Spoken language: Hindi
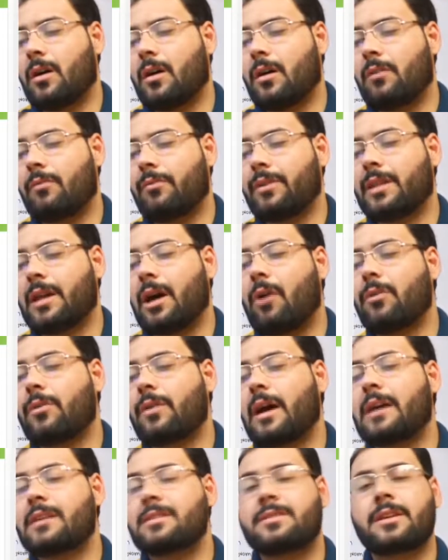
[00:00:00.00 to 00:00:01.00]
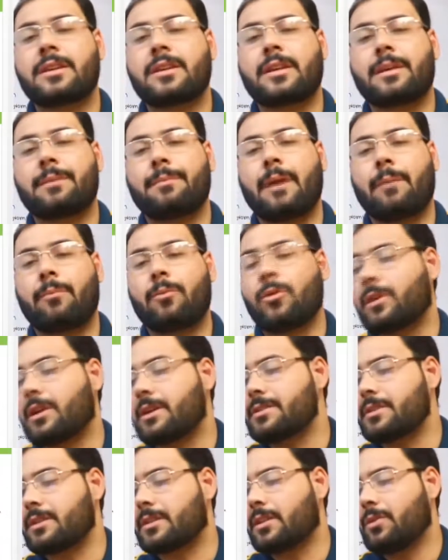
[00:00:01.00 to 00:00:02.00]
विदाउट आंसर की मैं अपलोड कर
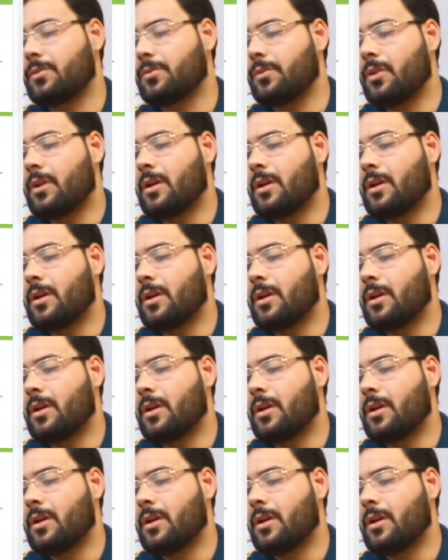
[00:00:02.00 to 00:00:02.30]
सकता हूँ